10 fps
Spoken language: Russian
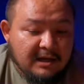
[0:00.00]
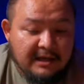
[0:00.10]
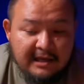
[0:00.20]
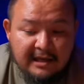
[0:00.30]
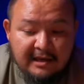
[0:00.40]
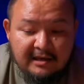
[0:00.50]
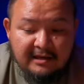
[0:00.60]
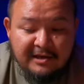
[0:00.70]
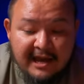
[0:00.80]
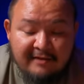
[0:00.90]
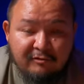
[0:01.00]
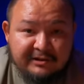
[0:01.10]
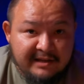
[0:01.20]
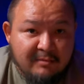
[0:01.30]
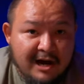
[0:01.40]
И я его
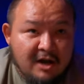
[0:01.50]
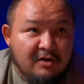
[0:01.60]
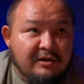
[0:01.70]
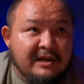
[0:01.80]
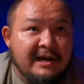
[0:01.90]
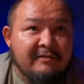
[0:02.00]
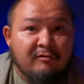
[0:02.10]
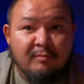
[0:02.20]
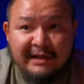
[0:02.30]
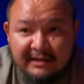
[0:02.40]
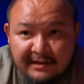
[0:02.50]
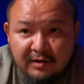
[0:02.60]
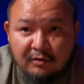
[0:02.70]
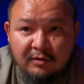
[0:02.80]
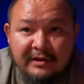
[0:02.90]
снимаю, я его монтирую,